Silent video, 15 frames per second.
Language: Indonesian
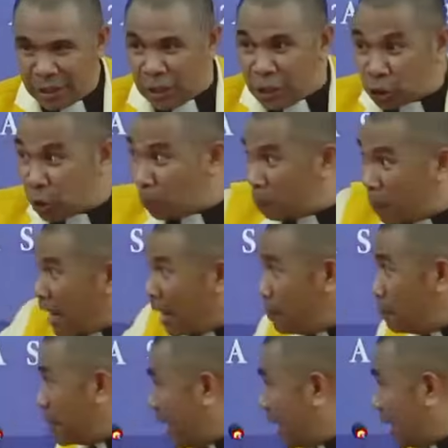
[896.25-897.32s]
Supaya
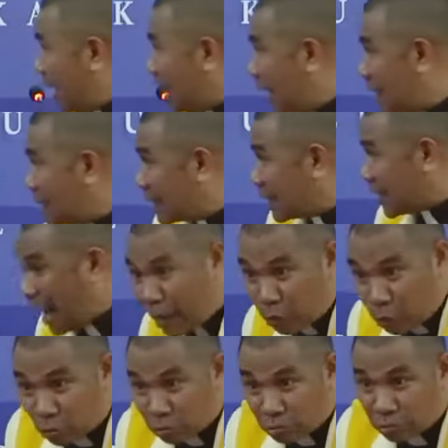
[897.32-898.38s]
mereka yang
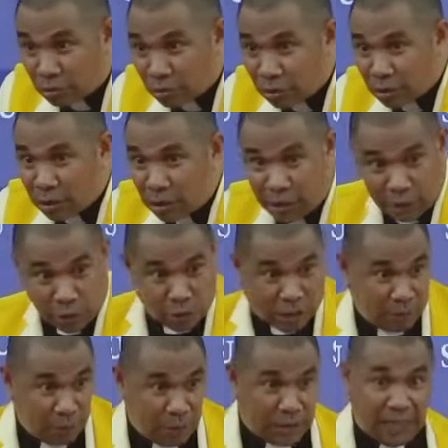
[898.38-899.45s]
takut itu
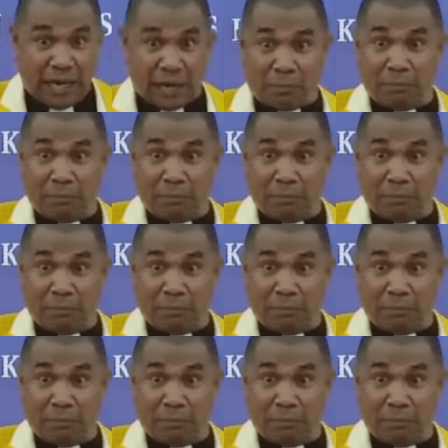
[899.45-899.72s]
kemudian